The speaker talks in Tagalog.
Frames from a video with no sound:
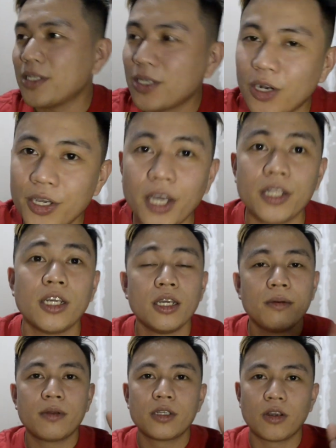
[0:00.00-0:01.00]
So, yon
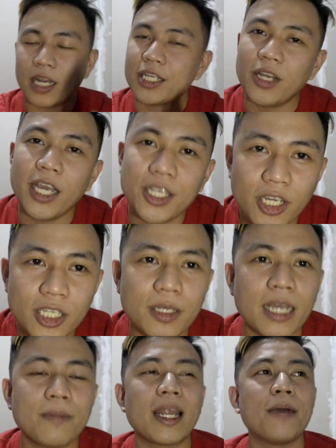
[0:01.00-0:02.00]
Congratulations
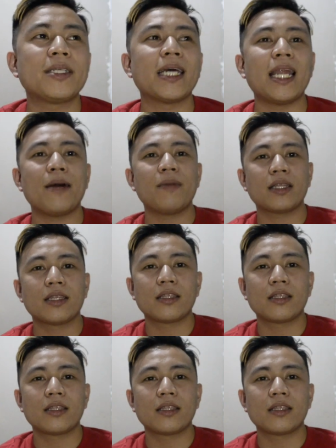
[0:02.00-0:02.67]
at maraming salamat.